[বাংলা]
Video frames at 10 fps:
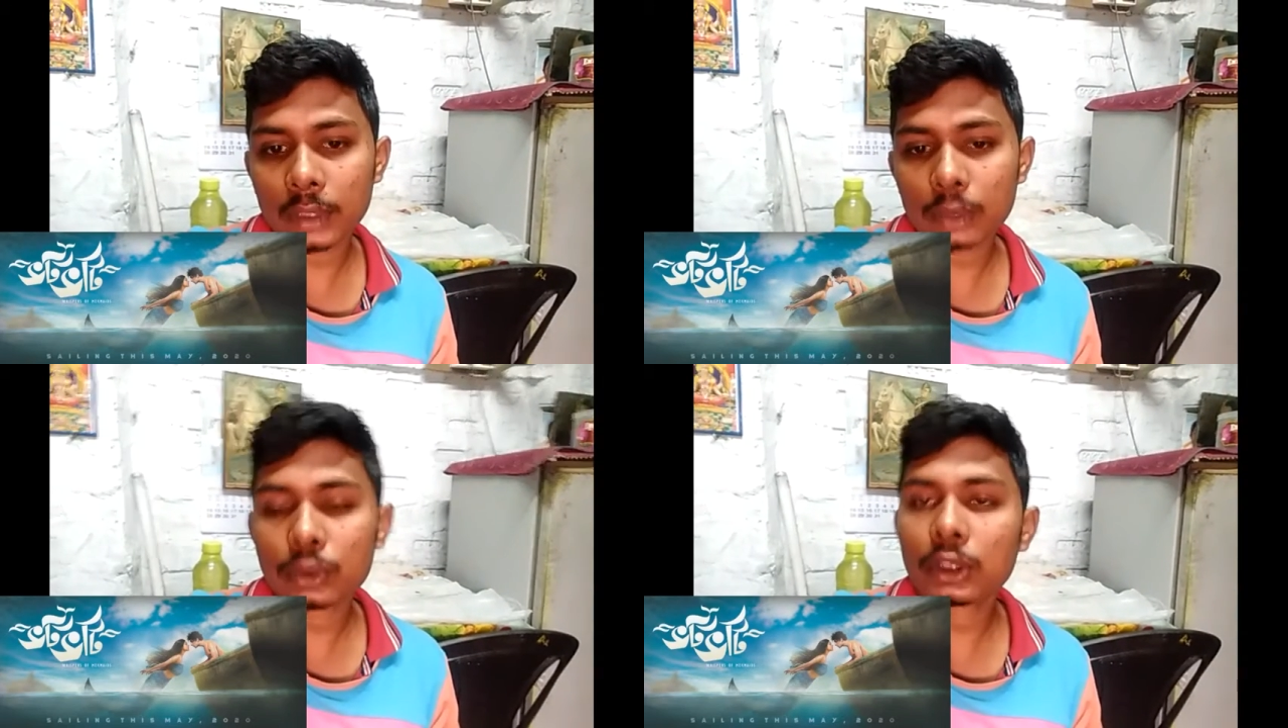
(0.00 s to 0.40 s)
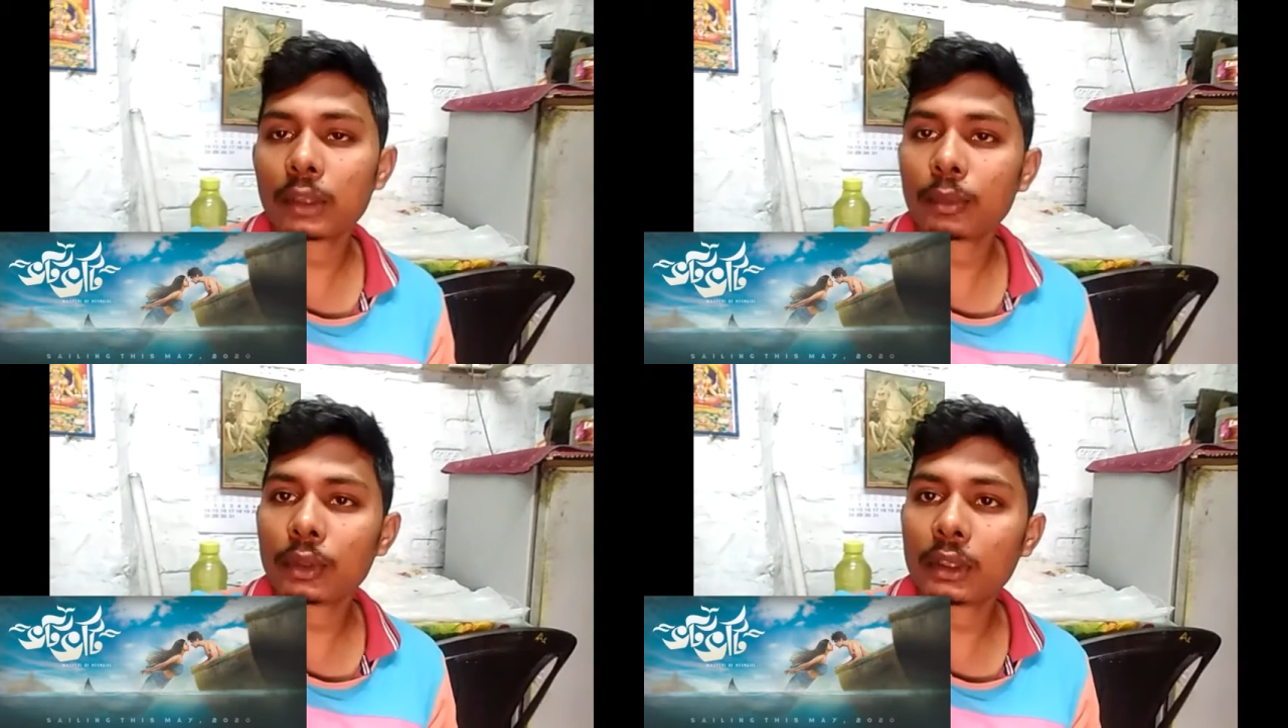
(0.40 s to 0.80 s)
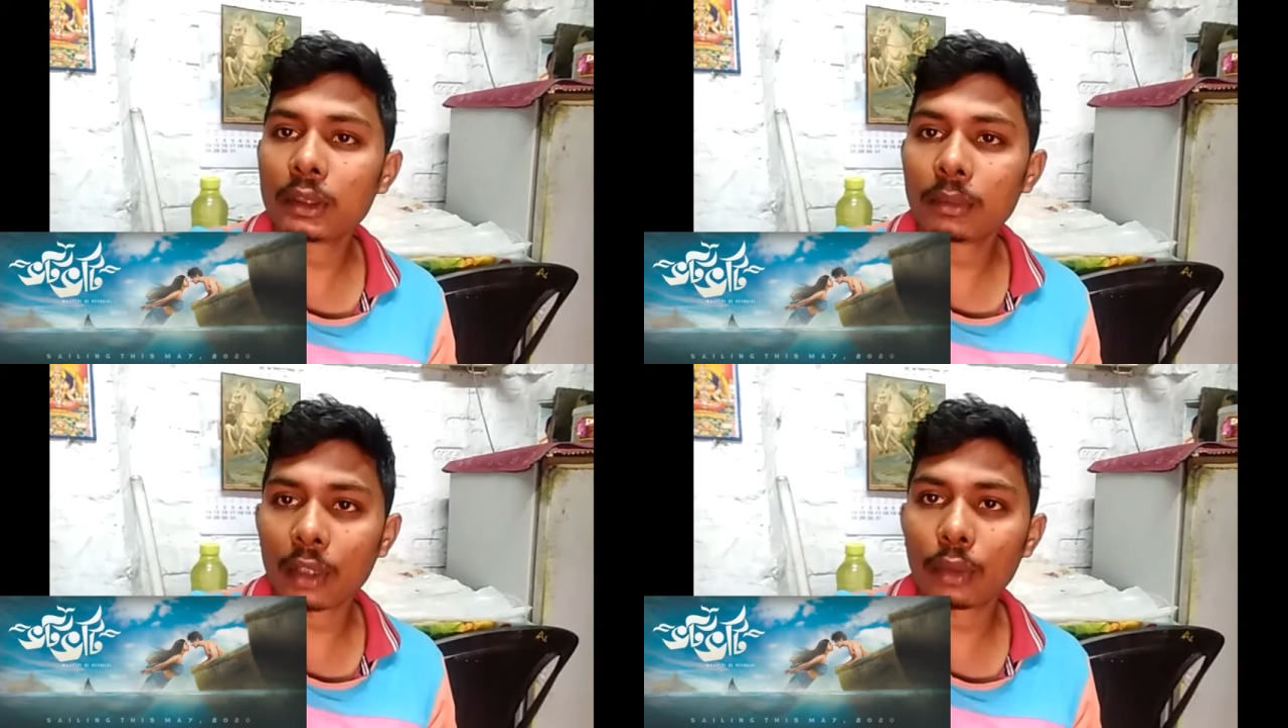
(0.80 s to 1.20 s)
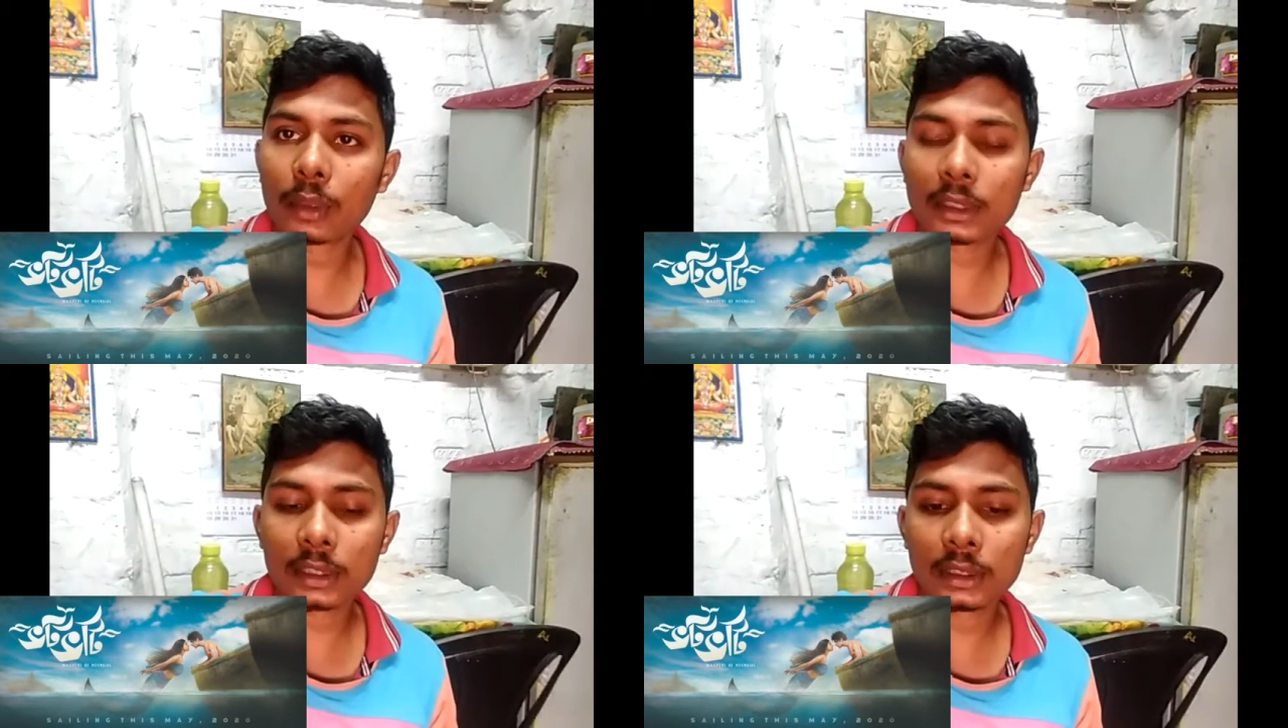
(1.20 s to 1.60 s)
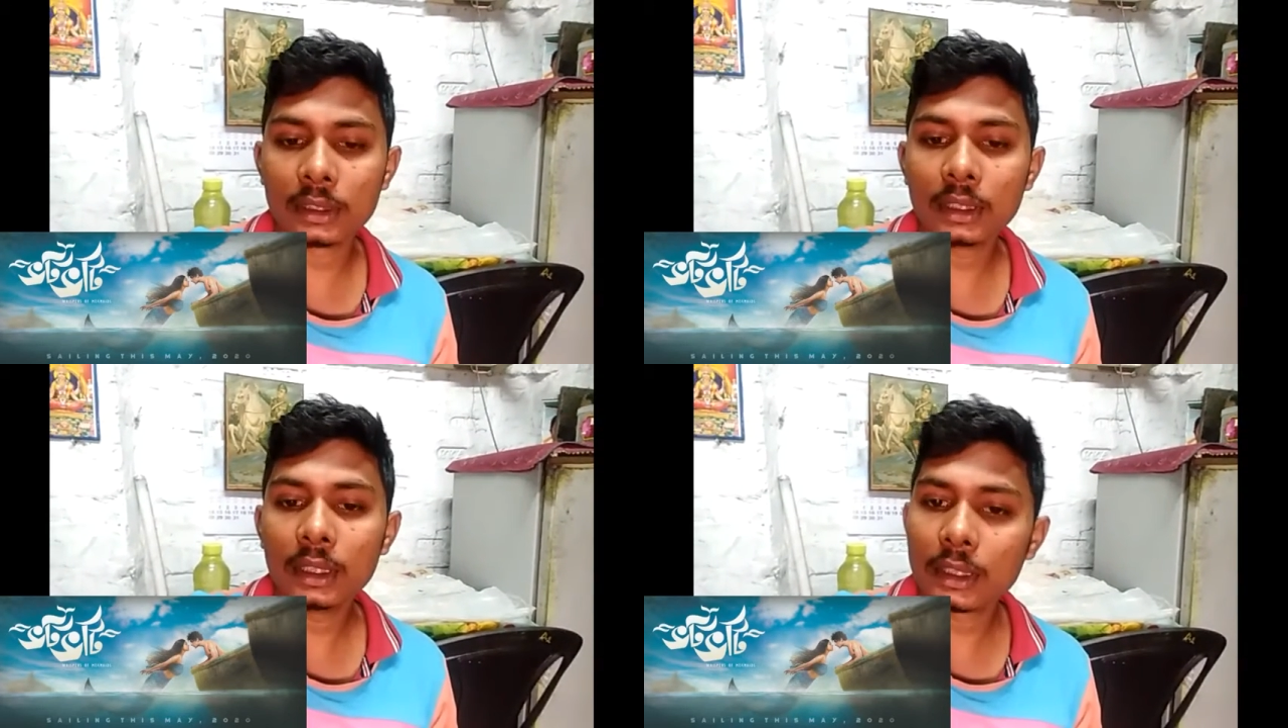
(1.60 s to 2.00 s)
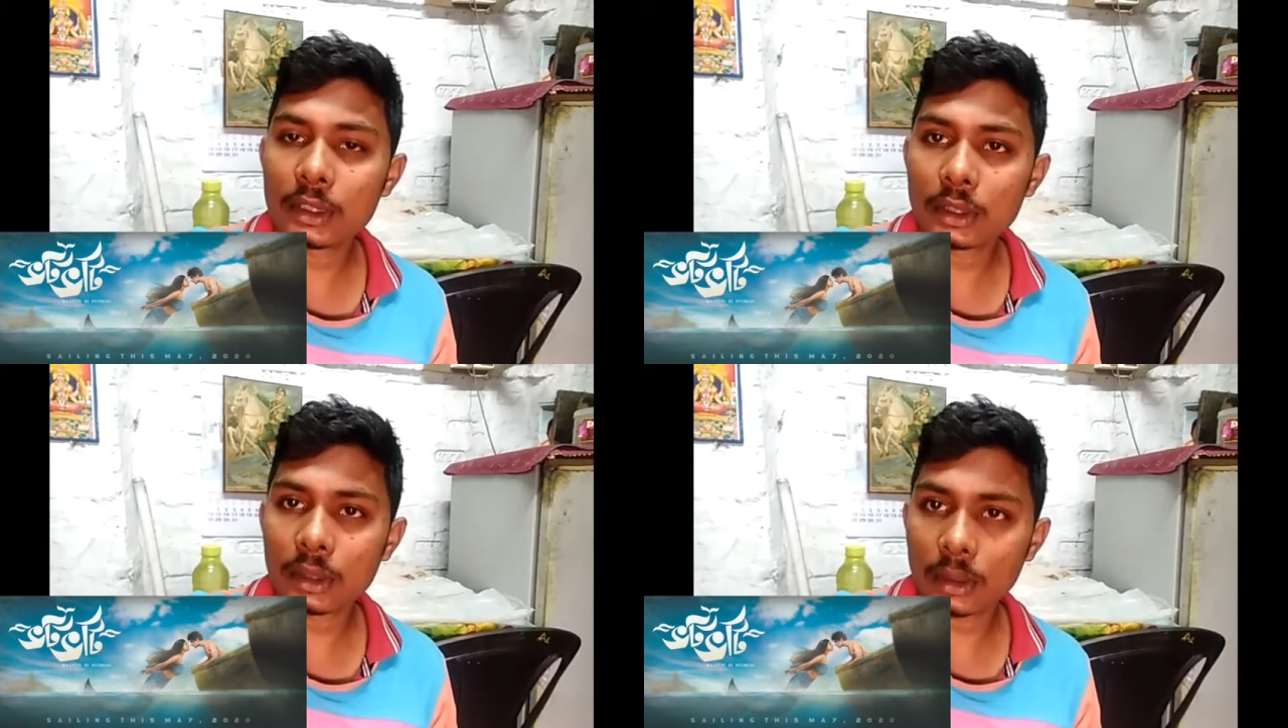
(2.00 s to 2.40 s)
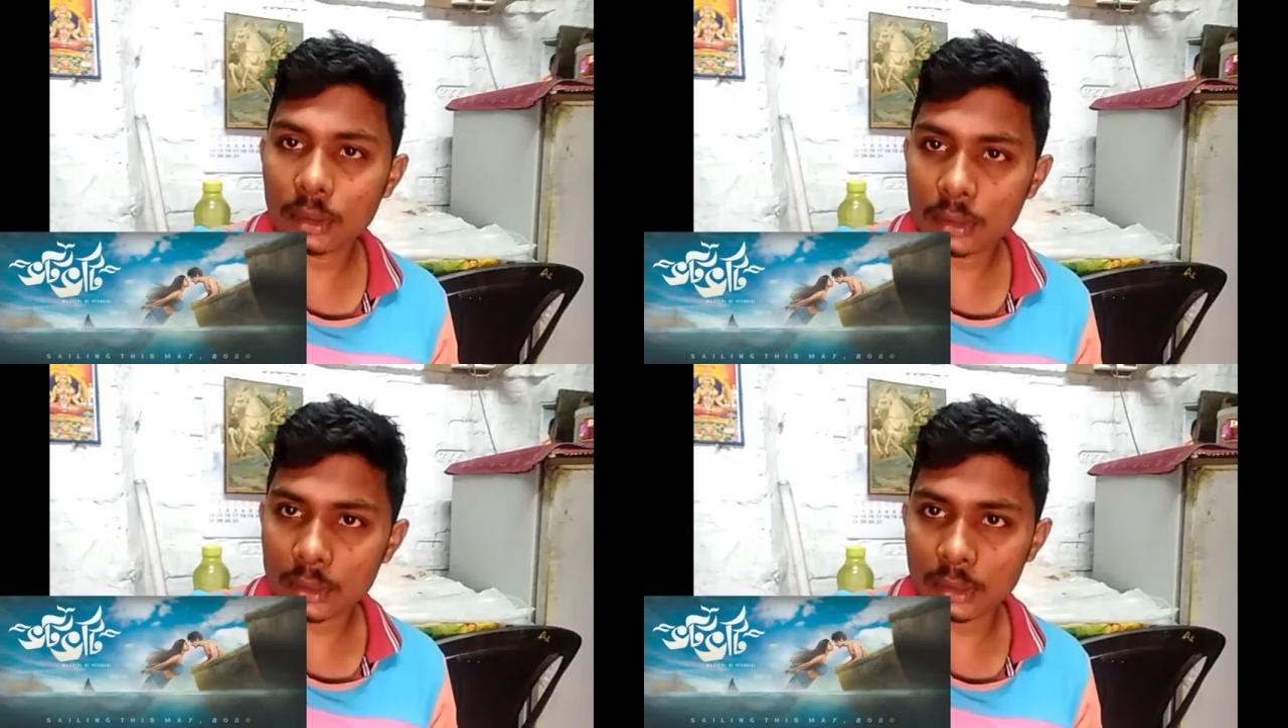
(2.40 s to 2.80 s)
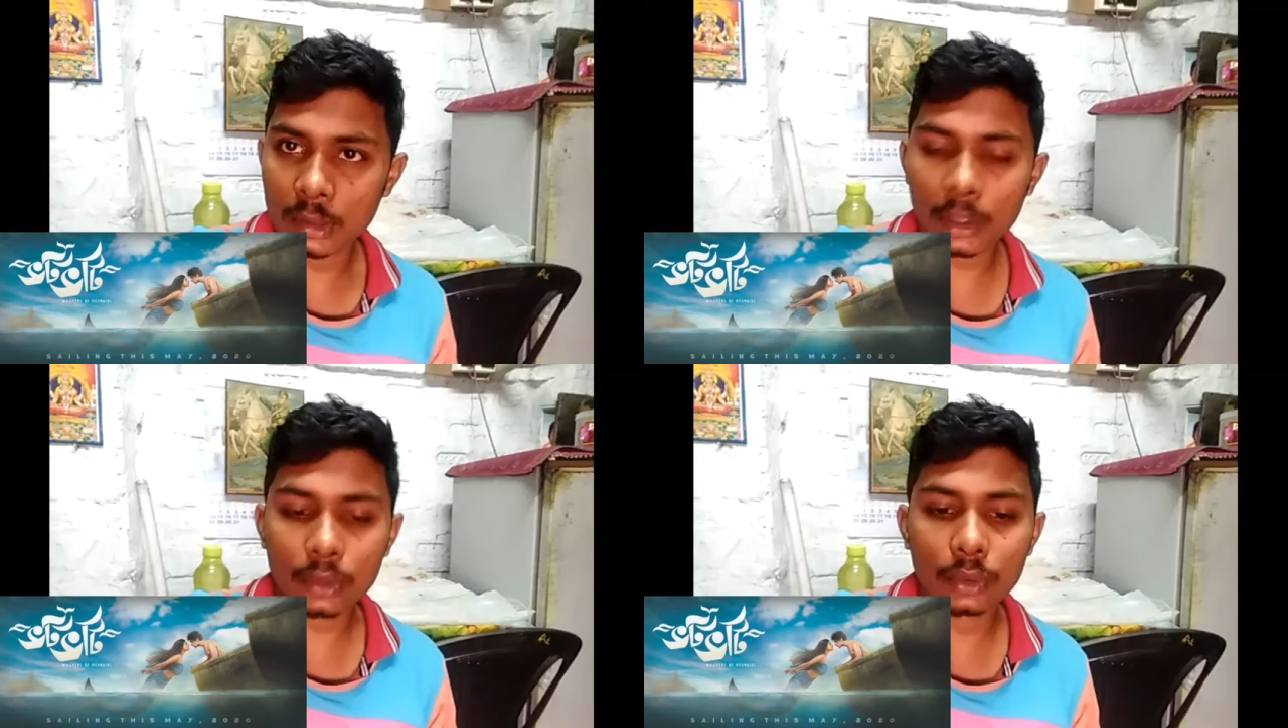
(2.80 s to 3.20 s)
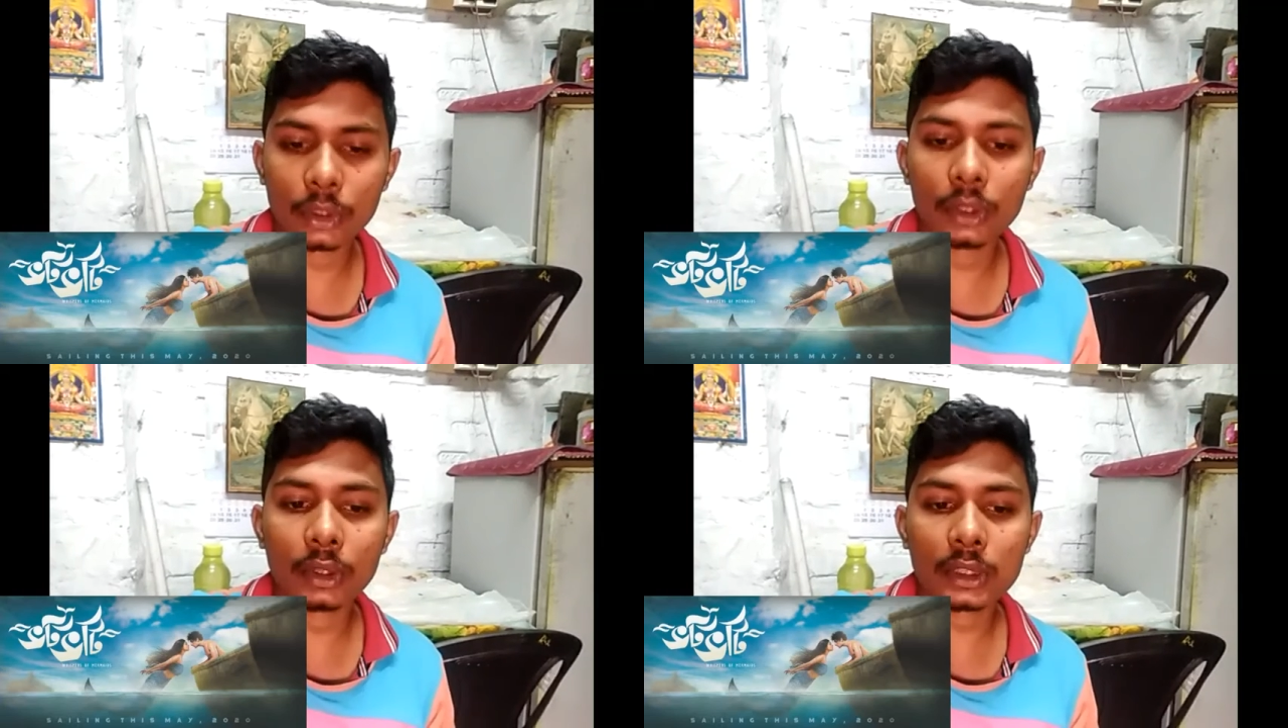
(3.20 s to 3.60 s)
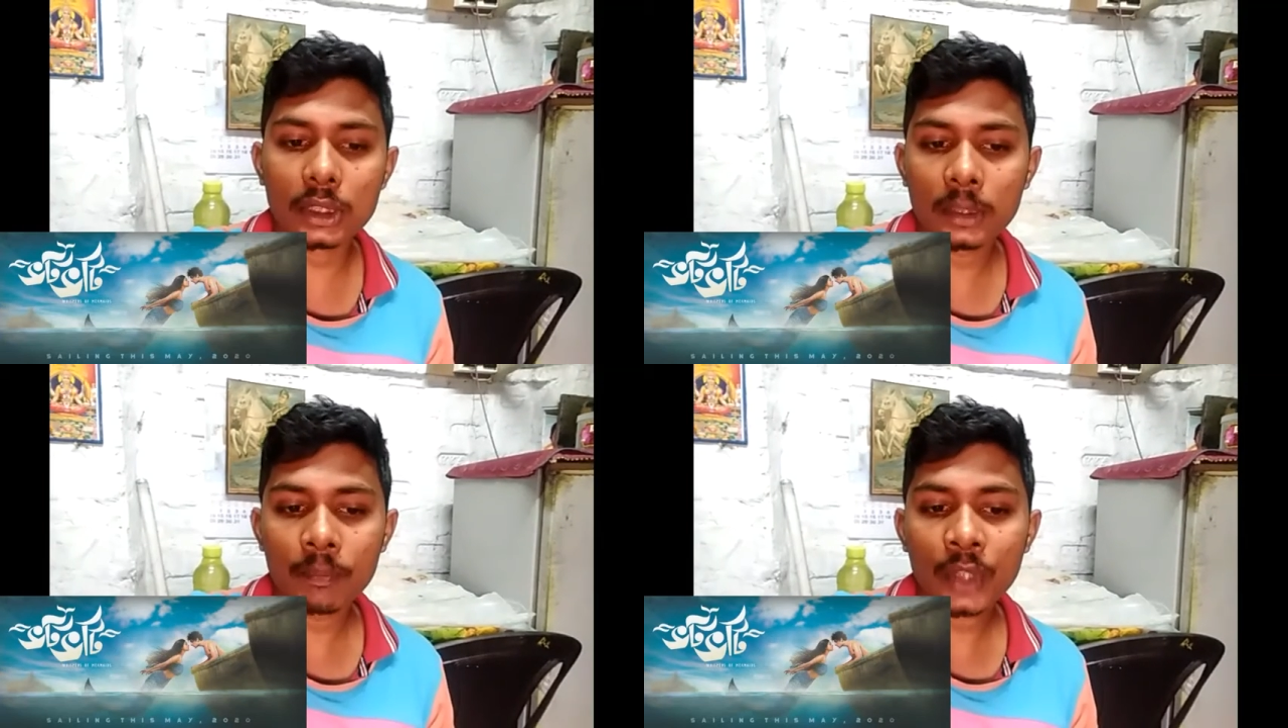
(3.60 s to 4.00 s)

মানুষের মধ্যে ভালোবাসা নিয়ে এই সিনেমাটা তৈরি হয়েছে